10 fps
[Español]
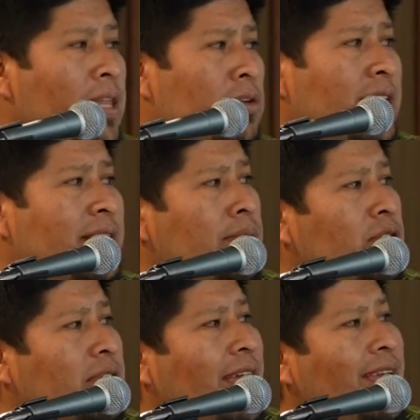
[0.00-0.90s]
Entonces
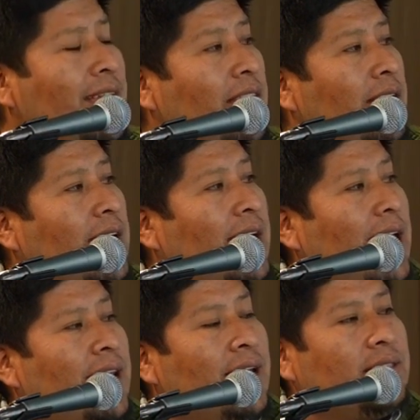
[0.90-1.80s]
decimos que eh,
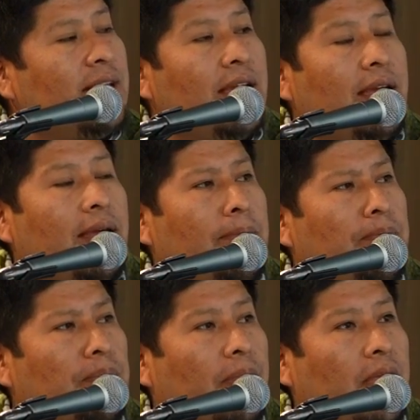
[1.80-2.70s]
en este
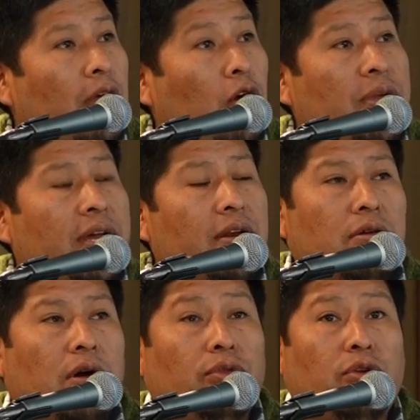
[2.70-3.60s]
mm, eh,
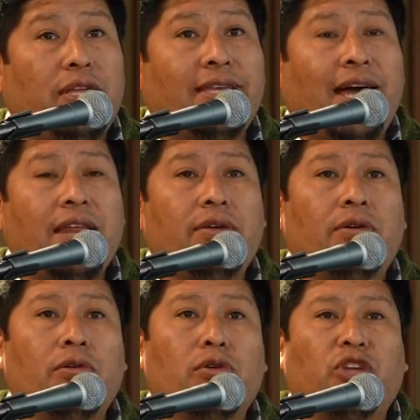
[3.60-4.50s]
gobierno
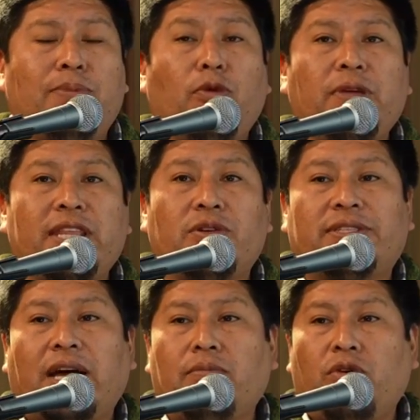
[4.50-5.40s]
autoritario los gremios mineros
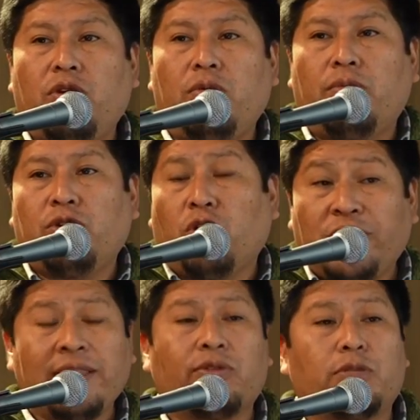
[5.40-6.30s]
están muy, muy
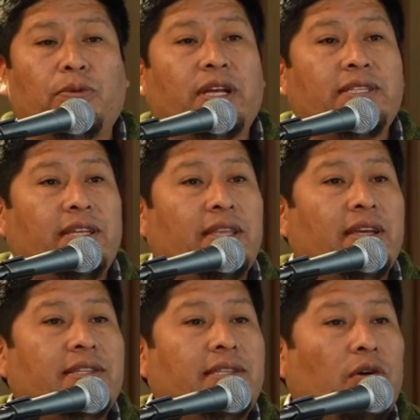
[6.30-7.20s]
contentos porque
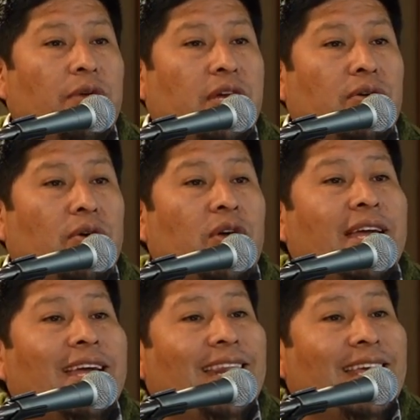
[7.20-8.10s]
sienten que este gobierno
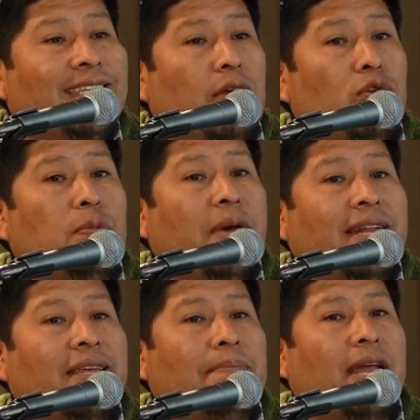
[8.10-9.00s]
les da luz
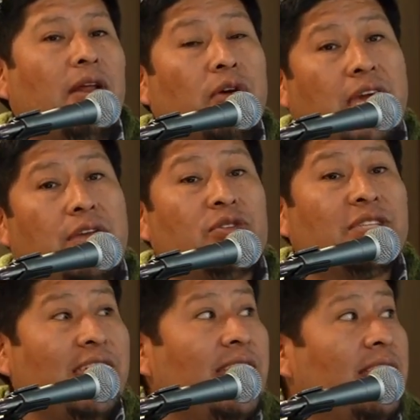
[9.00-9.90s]
verde para lo que ellos
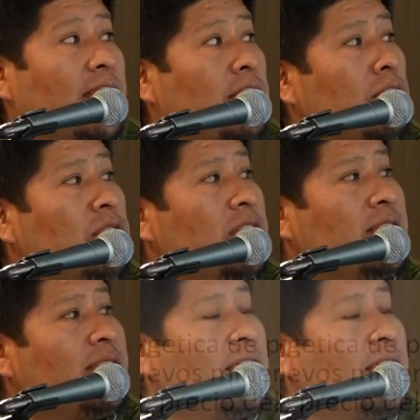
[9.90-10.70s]
quieren. Entonces,